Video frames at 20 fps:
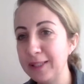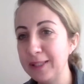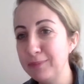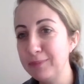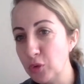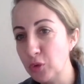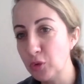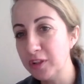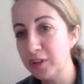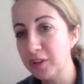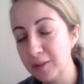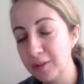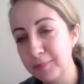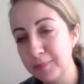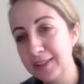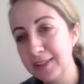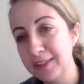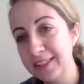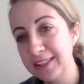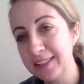iyi. Benim de
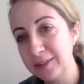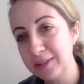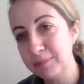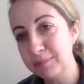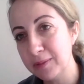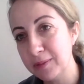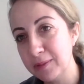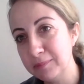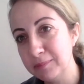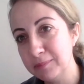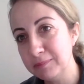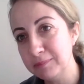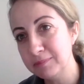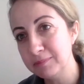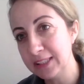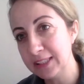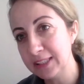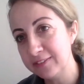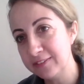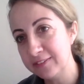Guatemala'ya
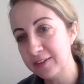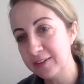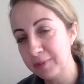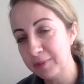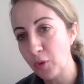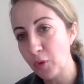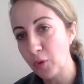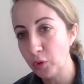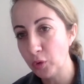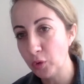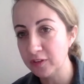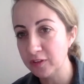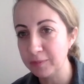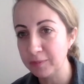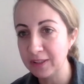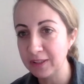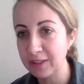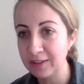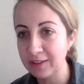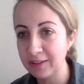gitmemdeki sebep oydu
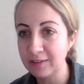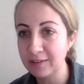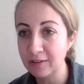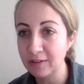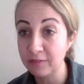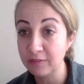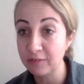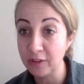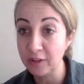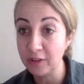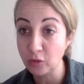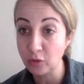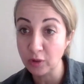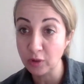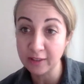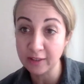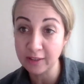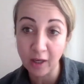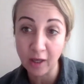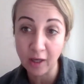tabii ki. E, fiyat
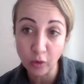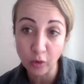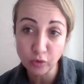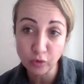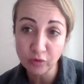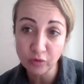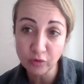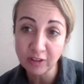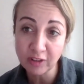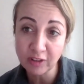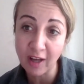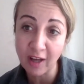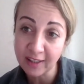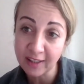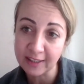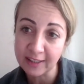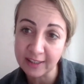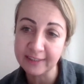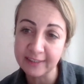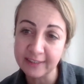olarak daha ucuz ve
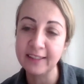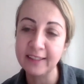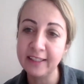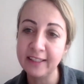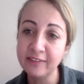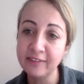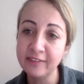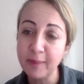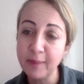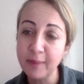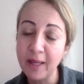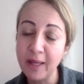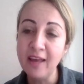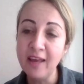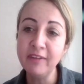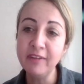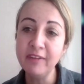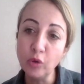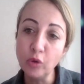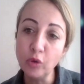daha kaliteli eğitim.
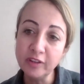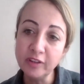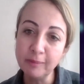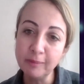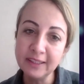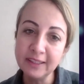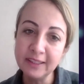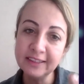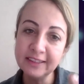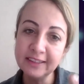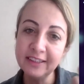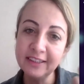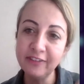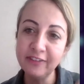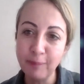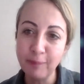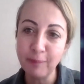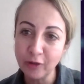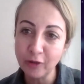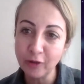Ve Guatemala'nın
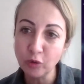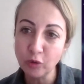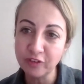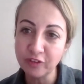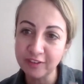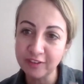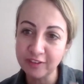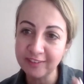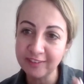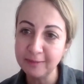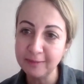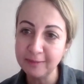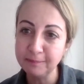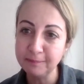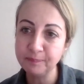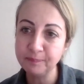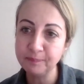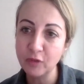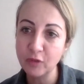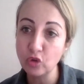İspanyolcası
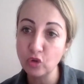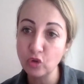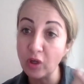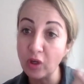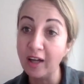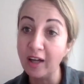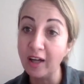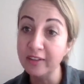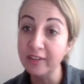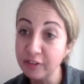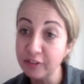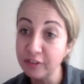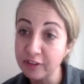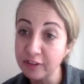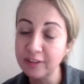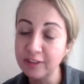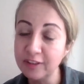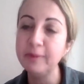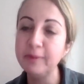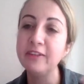çok
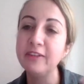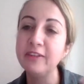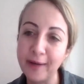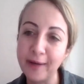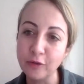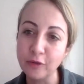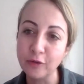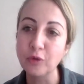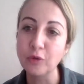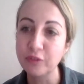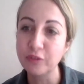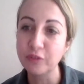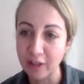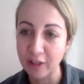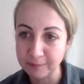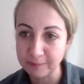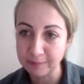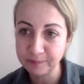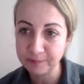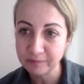anlaşılır bir
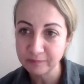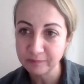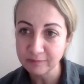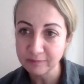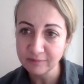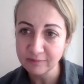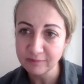İspanyolca.